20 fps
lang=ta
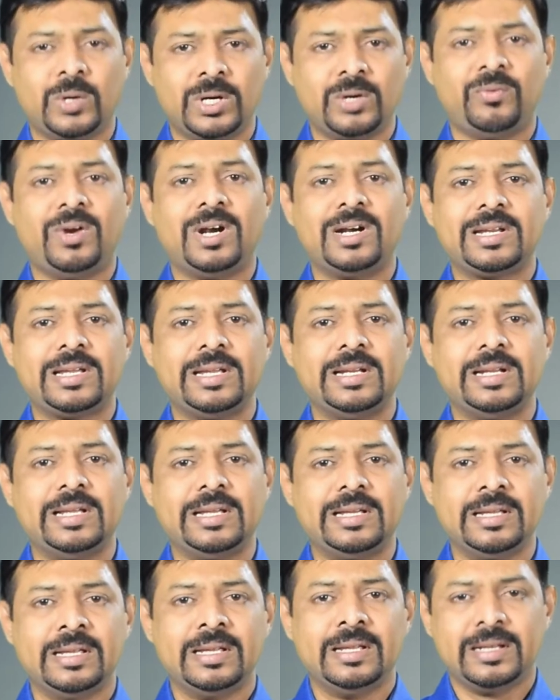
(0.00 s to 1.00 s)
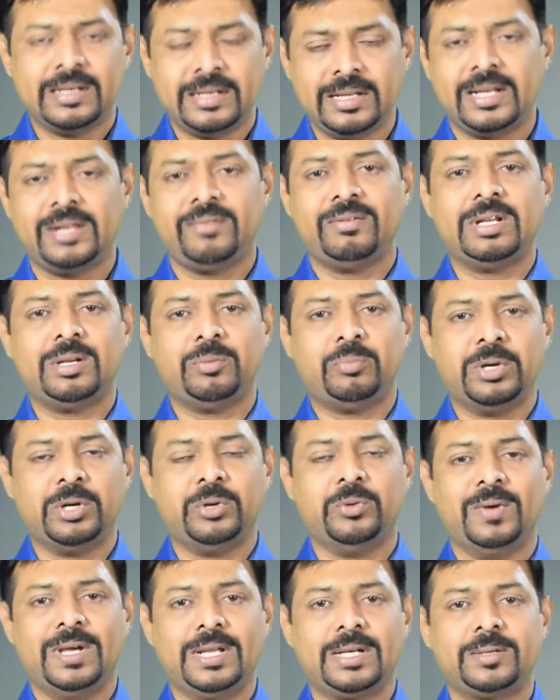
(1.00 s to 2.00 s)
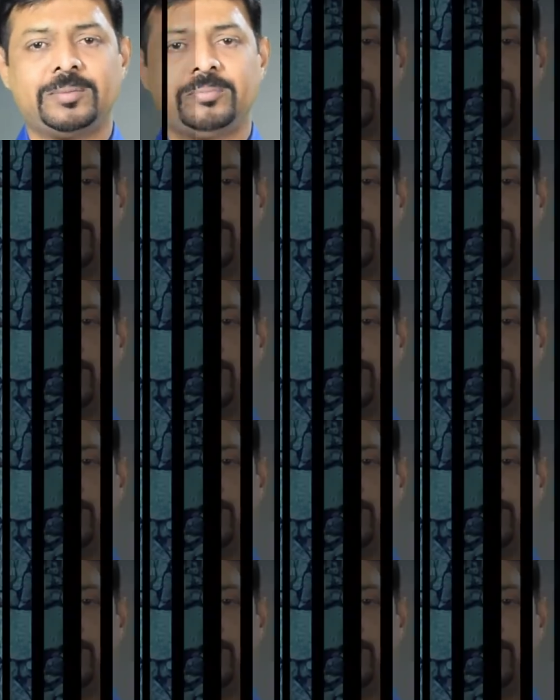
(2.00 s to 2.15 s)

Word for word: உங்கள் வாழ்க்கையிலே நிறைவேற பண்ணுவார்